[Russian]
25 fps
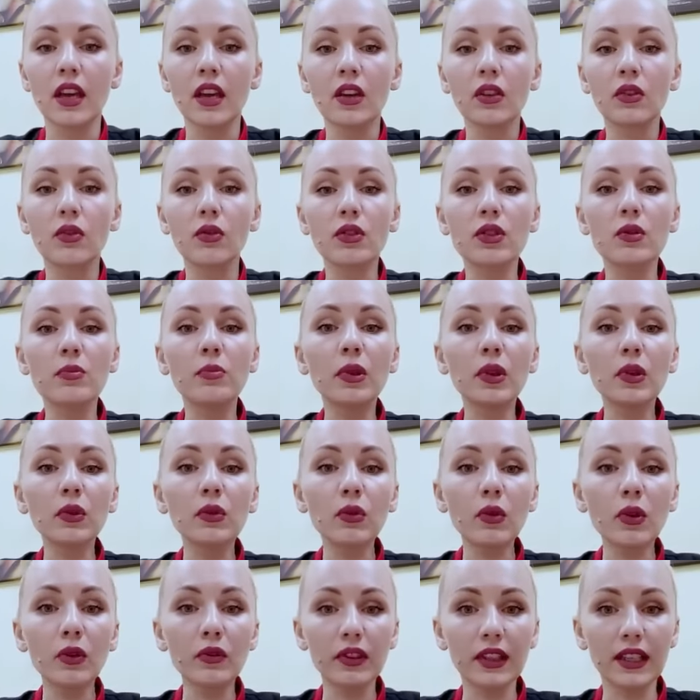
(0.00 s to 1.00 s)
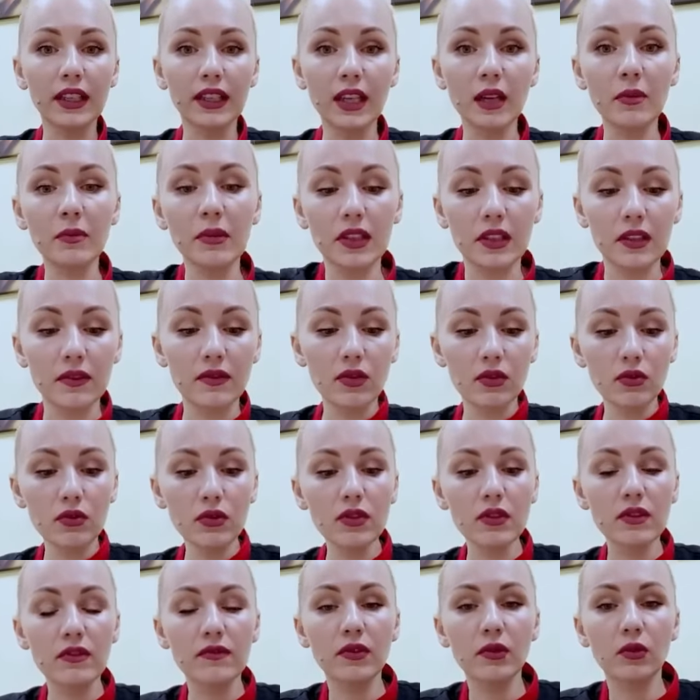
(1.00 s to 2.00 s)
То есть белковый крем это все
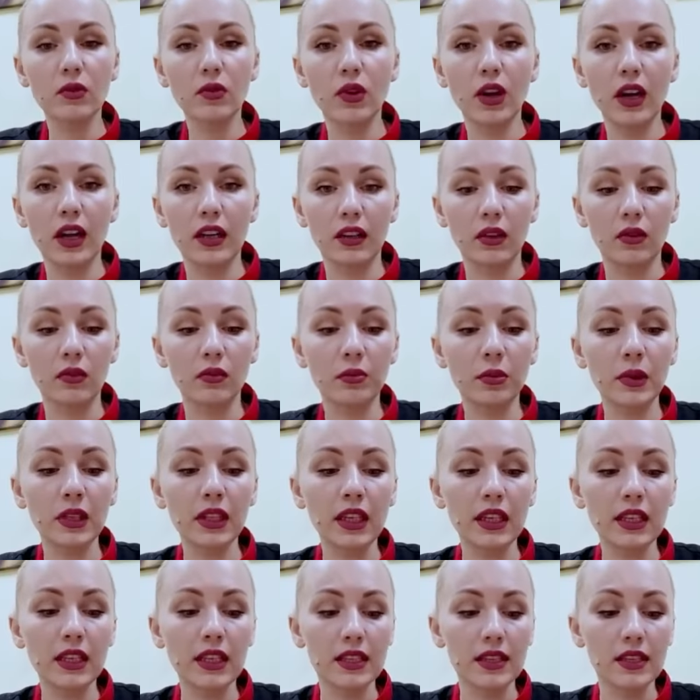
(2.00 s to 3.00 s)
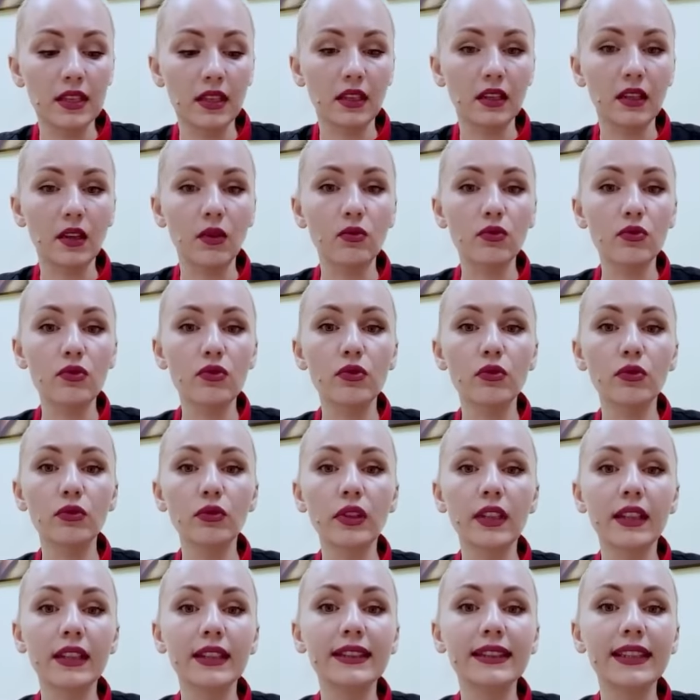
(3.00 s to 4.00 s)
индивидуально. У меня есть такая
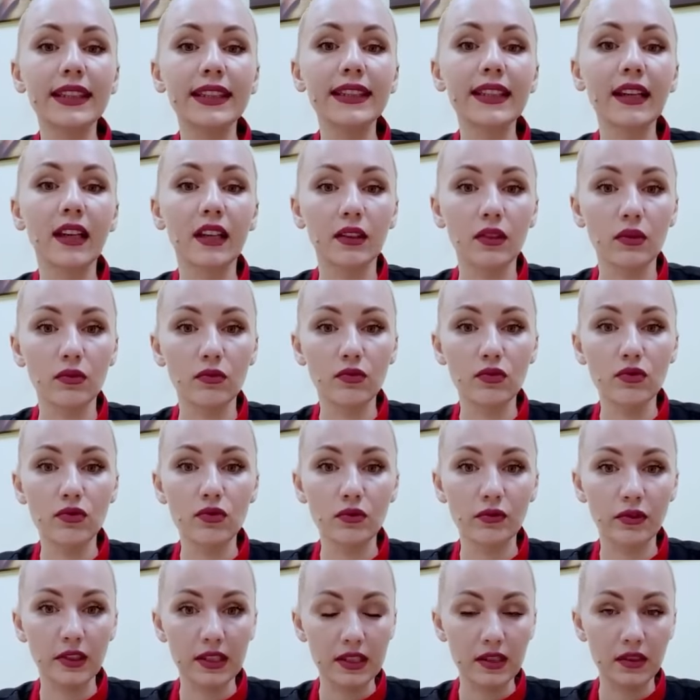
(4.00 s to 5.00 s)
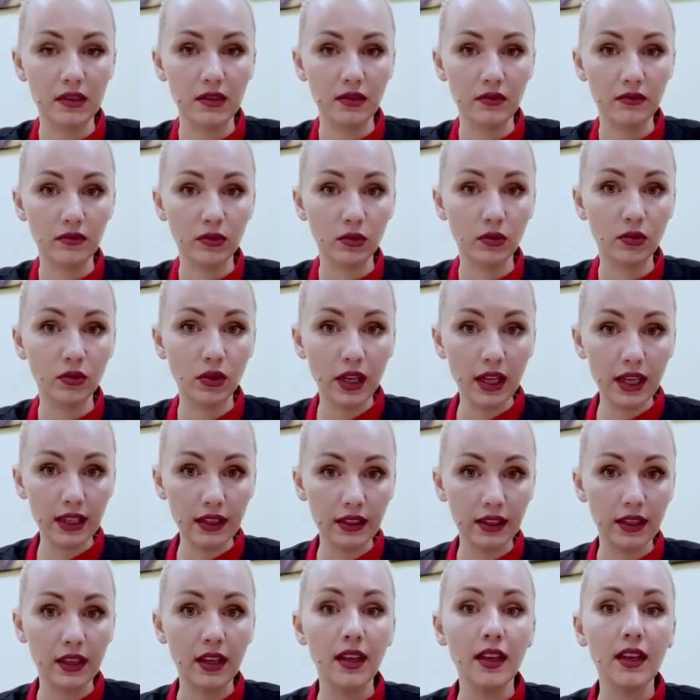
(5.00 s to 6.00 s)
услуга, где я научу вас
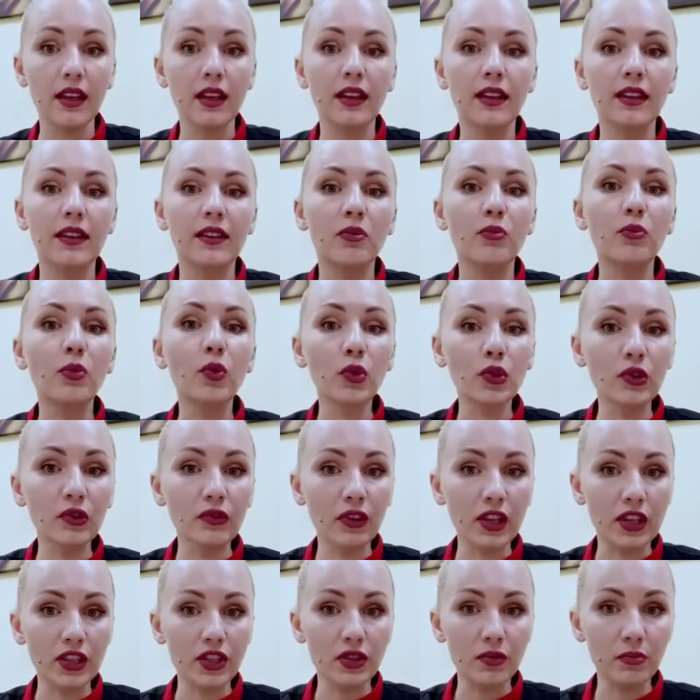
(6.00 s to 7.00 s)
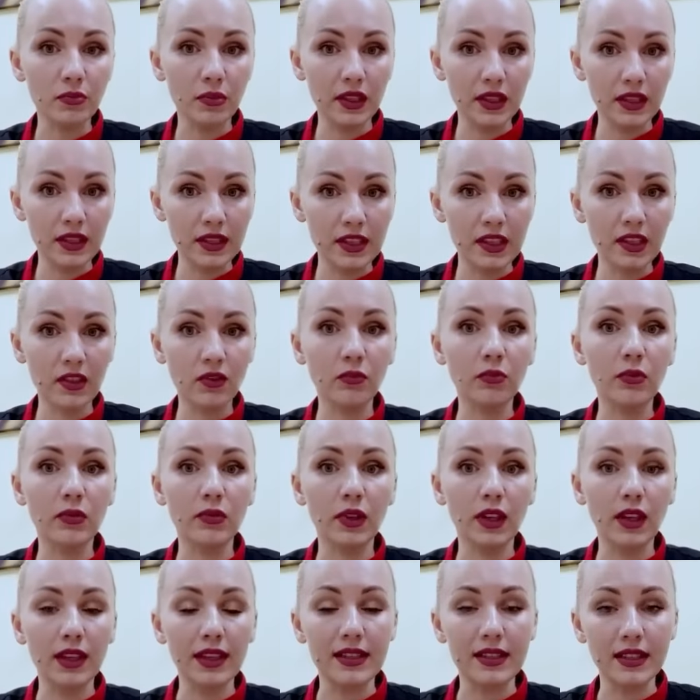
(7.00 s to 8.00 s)
индивидуально под ваш миксер
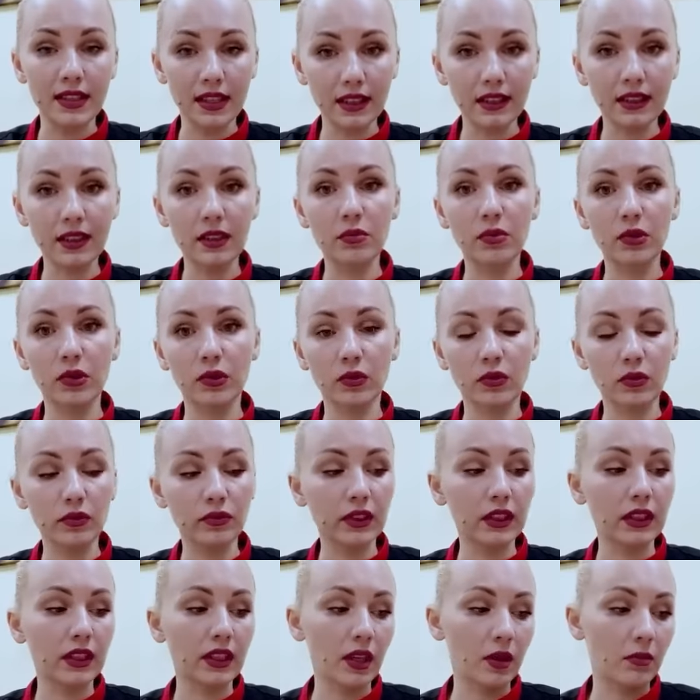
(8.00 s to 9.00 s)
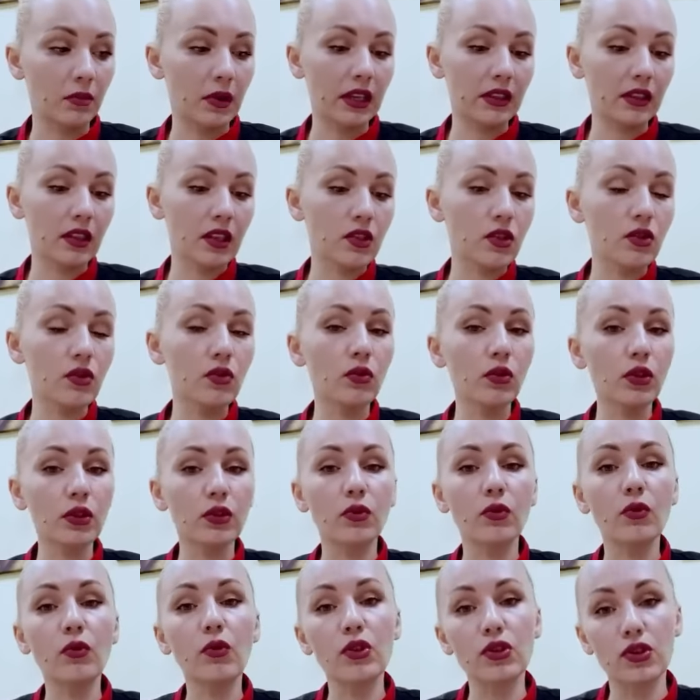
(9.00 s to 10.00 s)
делать белковый крем. Она стоит
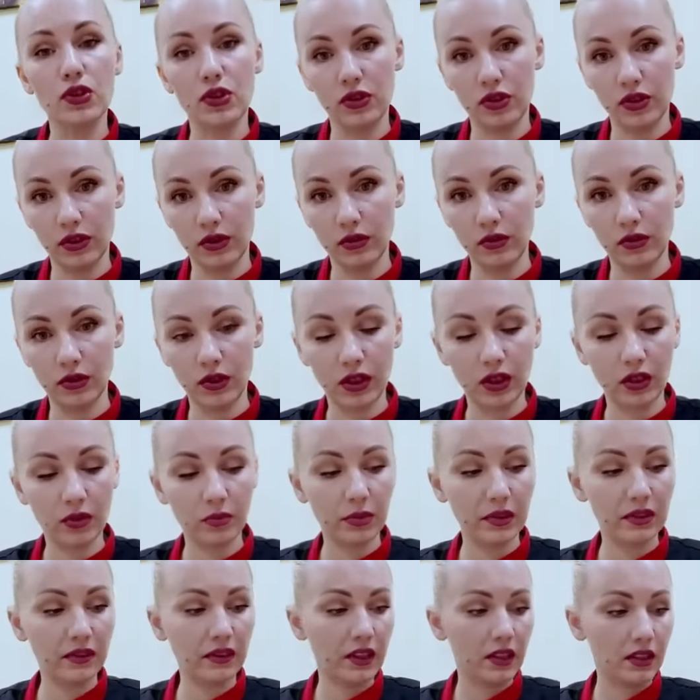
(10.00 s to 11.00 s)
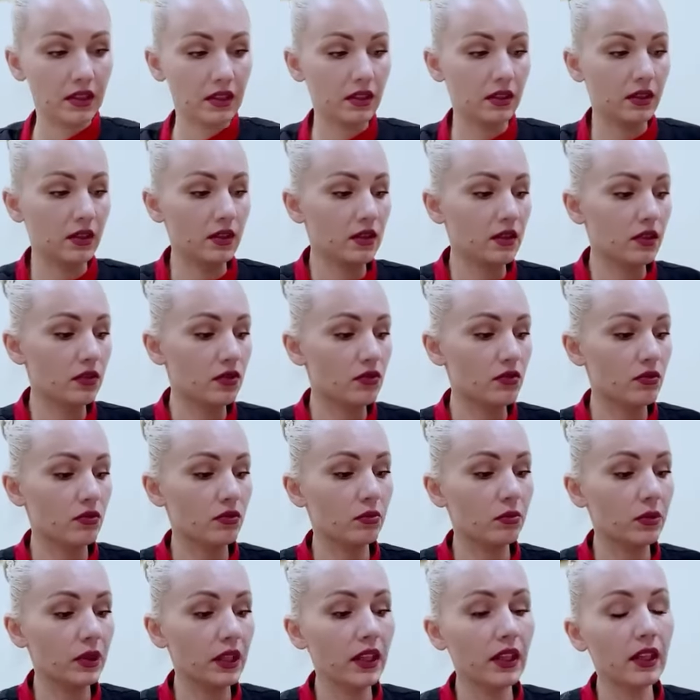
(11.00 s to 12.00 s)
очень недорого, поверьте, тысячу
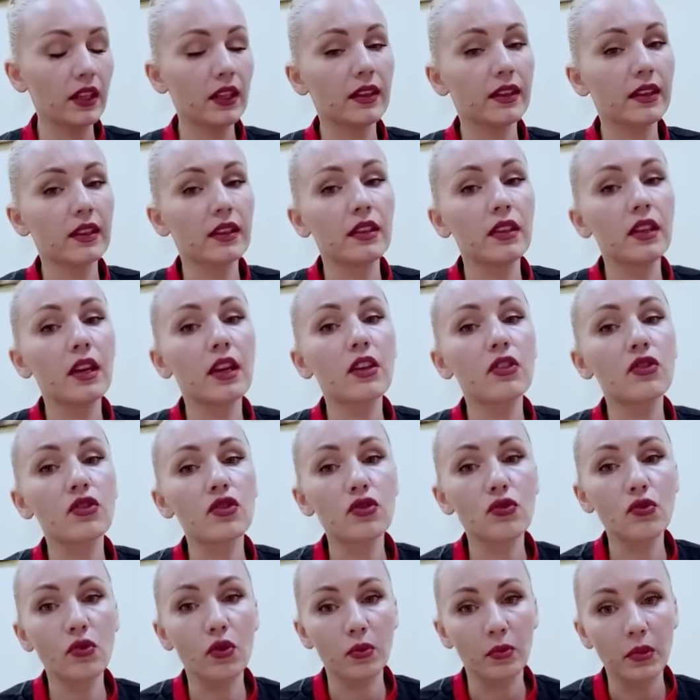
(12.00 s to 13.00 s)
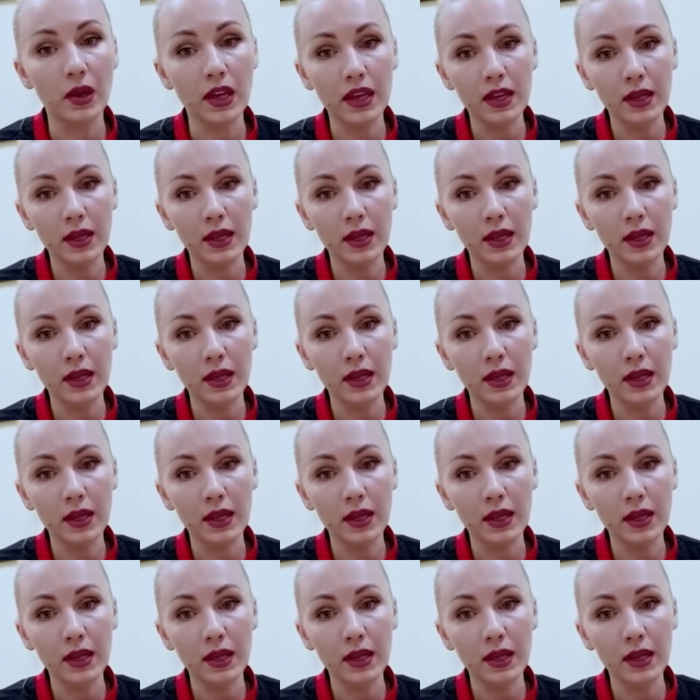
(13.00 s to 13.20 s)
рублей это ни о чем.